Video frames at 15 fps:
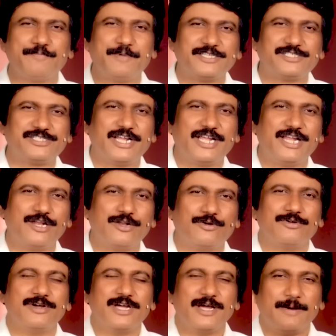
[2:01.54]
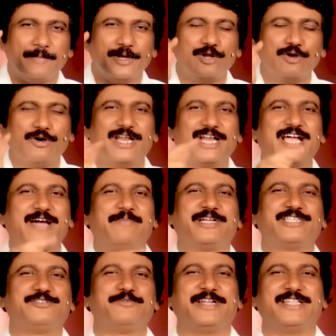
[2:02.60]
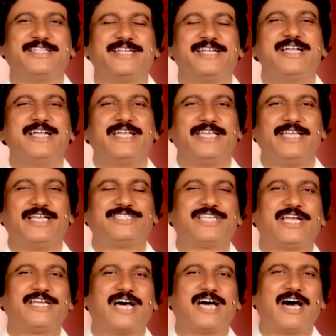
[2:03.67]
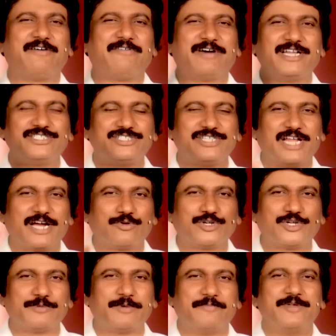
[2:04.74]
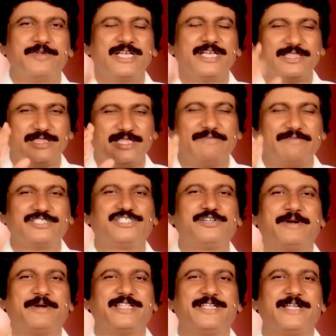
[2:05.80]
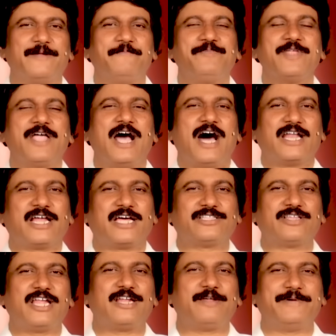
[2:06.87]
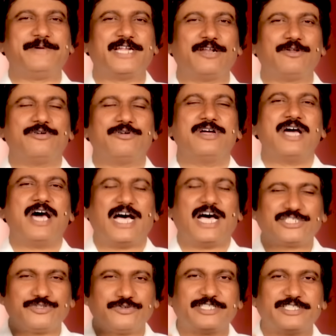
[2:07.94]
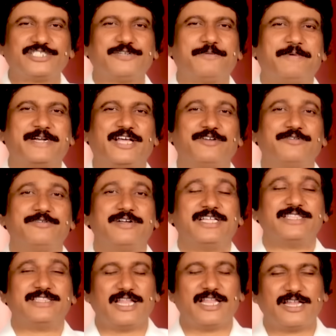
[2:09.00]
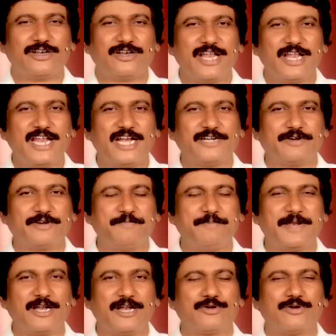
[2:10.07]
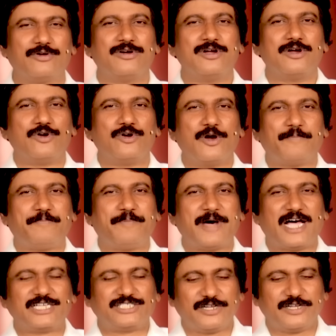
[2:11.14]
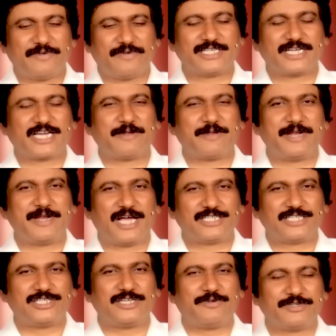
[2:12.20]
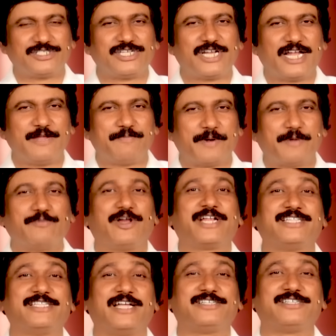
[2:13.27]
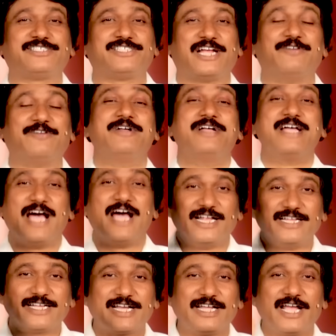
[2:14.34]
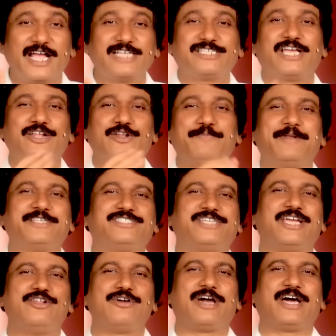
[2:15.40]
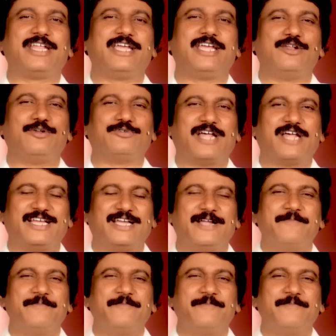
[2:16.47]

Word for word: పిలిచిన ఇల్లు మనోహరంగా మార్చబడింది ఏసైని ఆహ్వానించిన ఆ కుటుంబం దీవించబడింది అనాథలైన బిడ్డలు ఆశీర్వదించబడ్డారు తల్లిదండ్రులు లేనటువంటి పిల్లలకు గొప్ప ఆశీర్వాదకరమైన ఆశీర్వచనాన్ని ప్రభు వారికి దయచేశాడు అందుకే ఏసైను పిలిచే ఇల్లుగా నీ ఇల్లు ఉండాలి